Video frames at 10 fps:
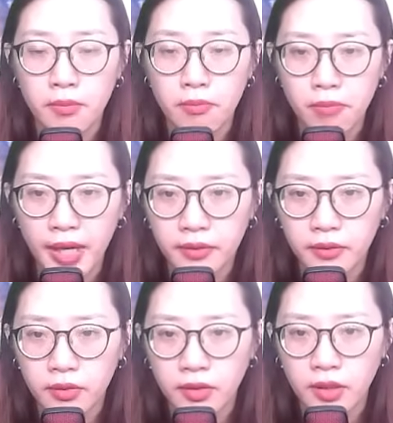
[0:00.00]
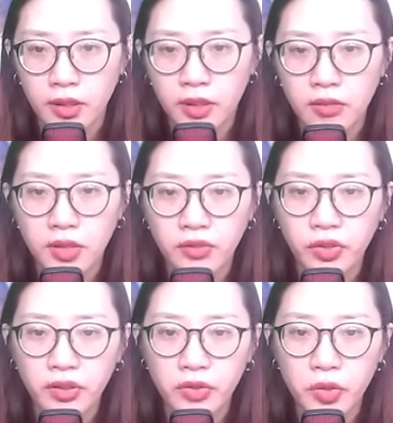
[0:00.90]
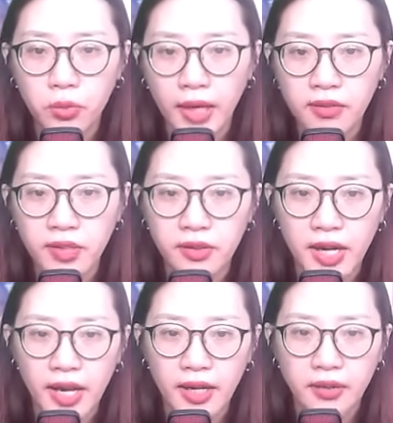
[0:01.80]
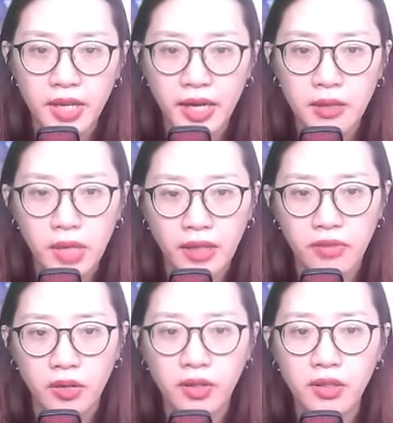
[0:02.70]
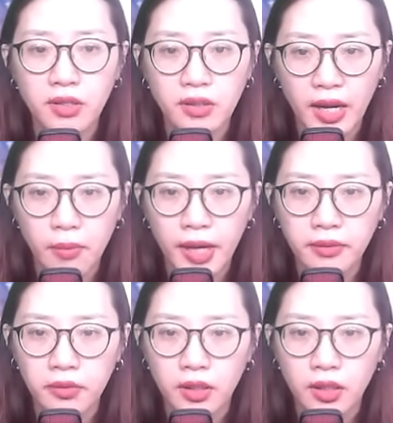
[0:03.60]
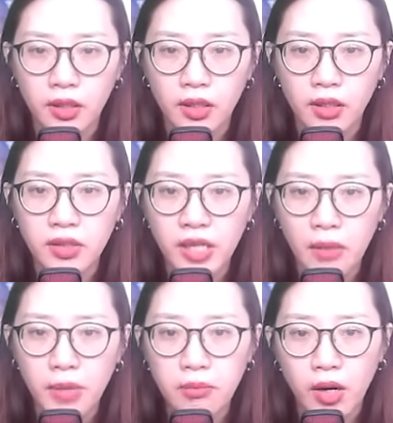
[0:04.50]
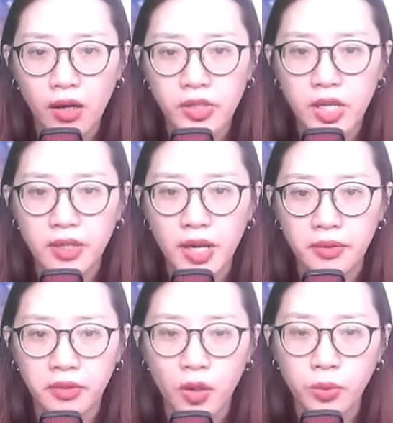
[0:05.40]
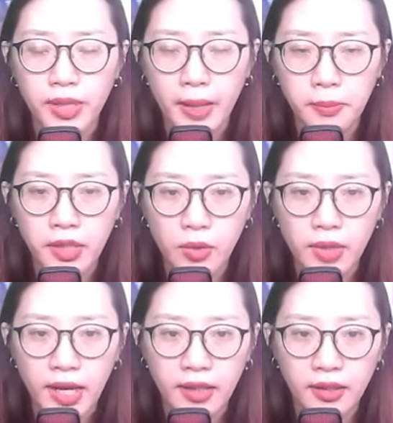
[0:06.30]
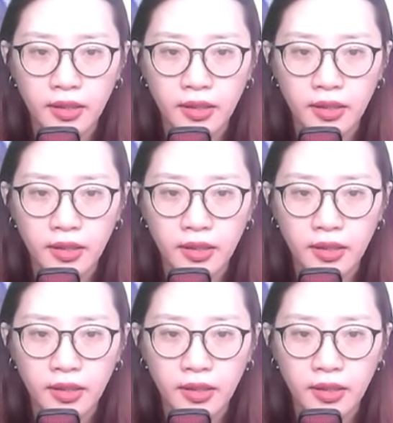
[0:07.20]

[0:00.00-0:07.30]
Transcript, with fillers: Bạch! Lương Phương rút thắt lưng ra, đánh mạnh vào người Lương Hạo Bắc. Lương Hạo Bắc bò trên nền không dám kêu la.